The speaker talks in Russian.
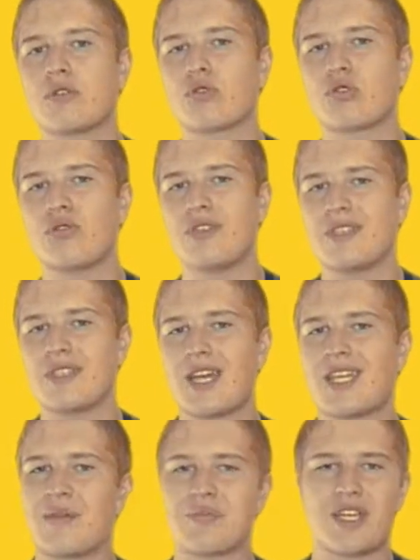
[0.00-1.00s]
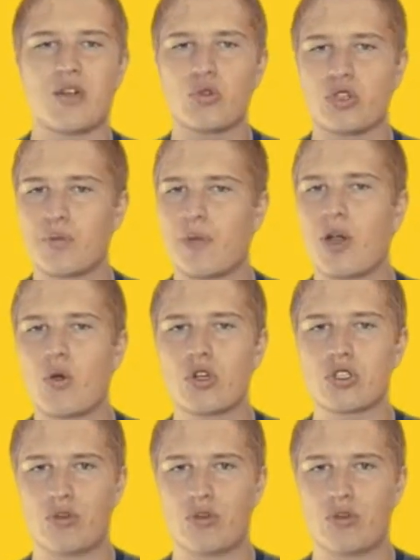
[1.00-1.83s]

То, что дизайн абсолютно похож,